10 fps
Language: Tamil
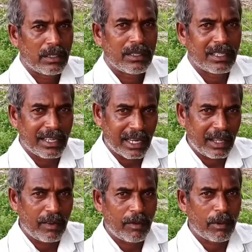இந்த நிலை
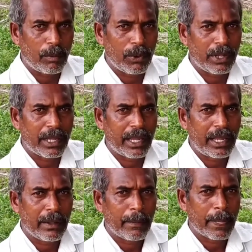பிடுங்கி
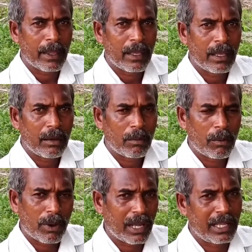
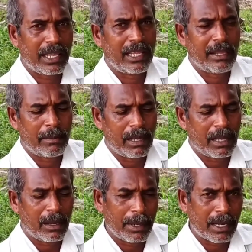பிடுங்காதீங்க அதிகமாக
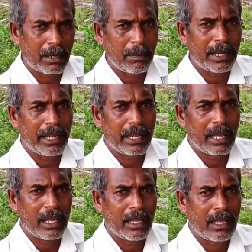அப்படியே கட் பண்ணிக்கோங்க
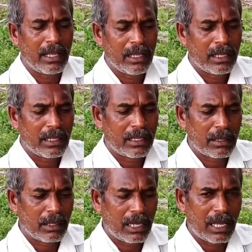இதை
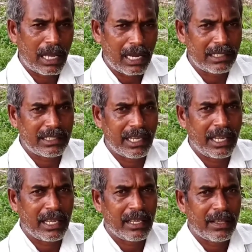அழைச்சி
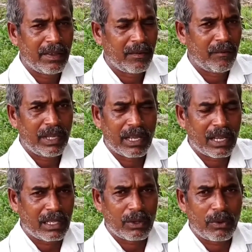
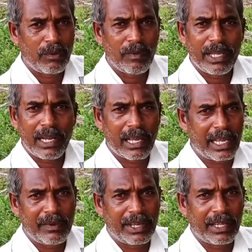எக்கார்ந்து கொண்டு வெயிலில்
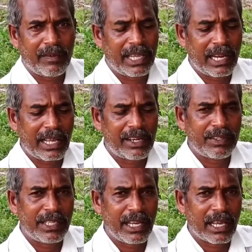காய வைக்காது வெயிலில் காய
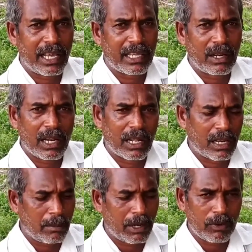வச்சுனாக்கா இதில் இருக்கிற
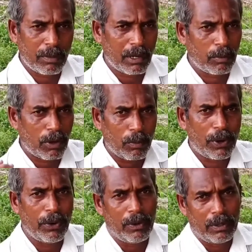மருத்துவ பலன் பூரா
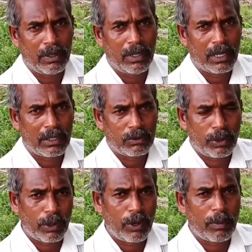போயிடும் இந்த
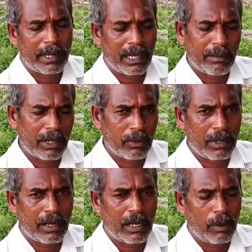சூரிய ஒளி பட்டாலே மருத்துவ
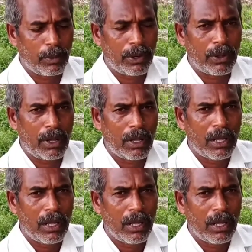பலனெலாம் போயிடும்